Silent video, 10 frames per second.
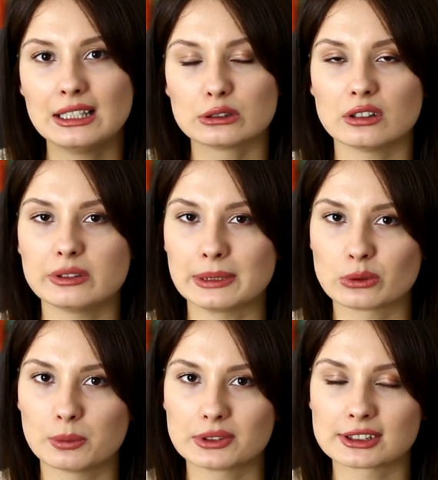to
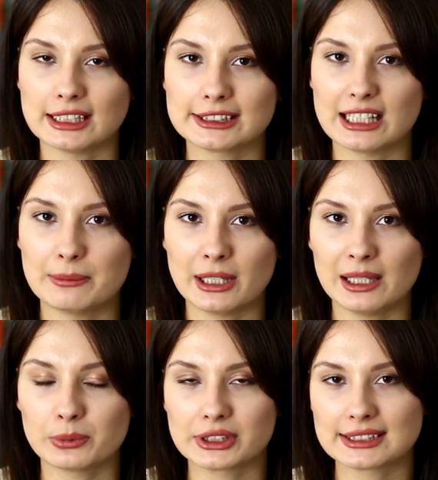wypadłoby to znacznie
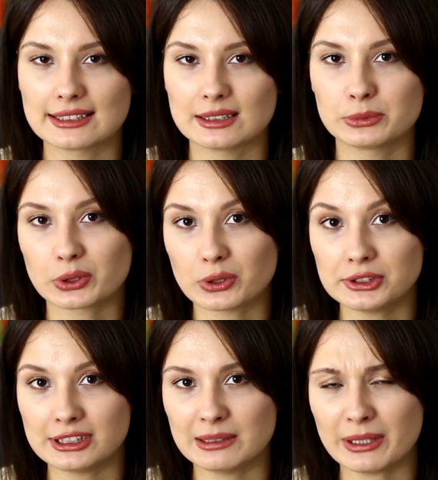lepiej, bo niestety
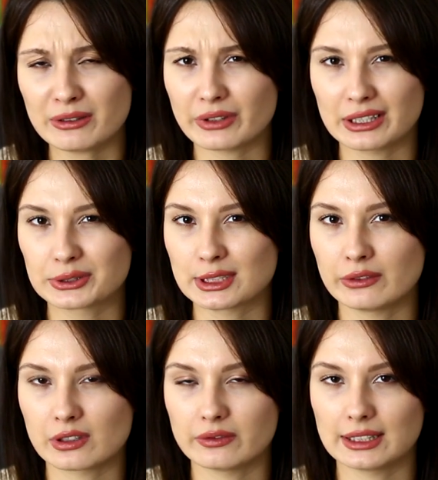mnogości nie mają wiele do
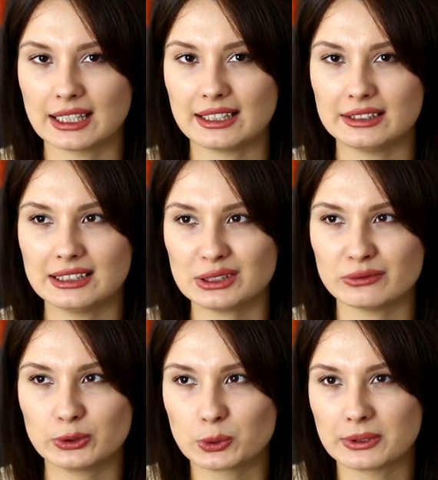zaoferowania i nie
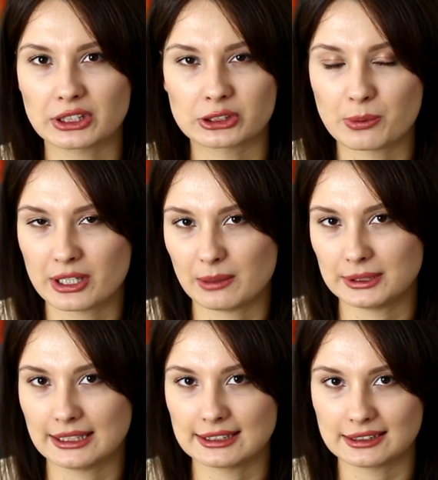są według mnie też dobrze
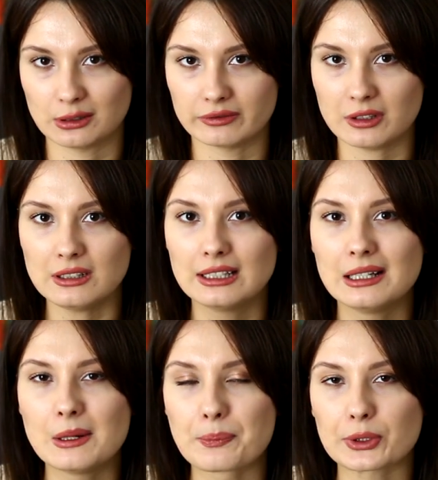napisane stylowo.
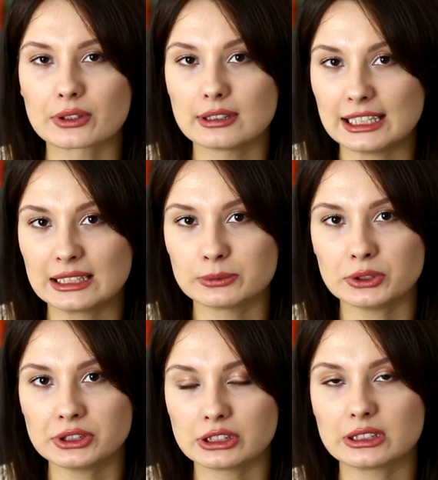O tyle
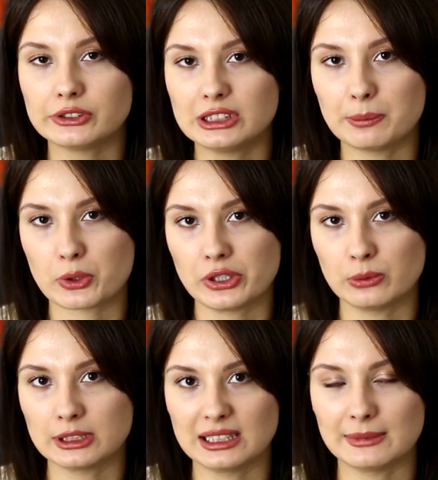intymności rzeczywiście
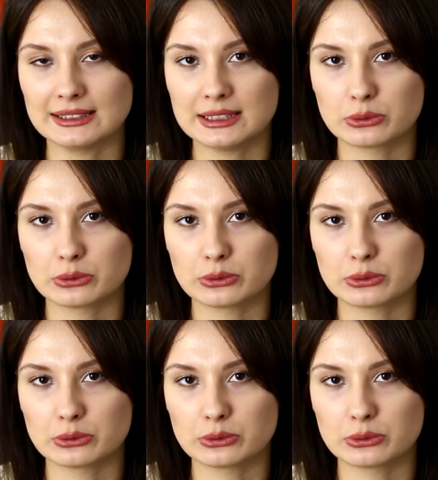poruszają te tematy,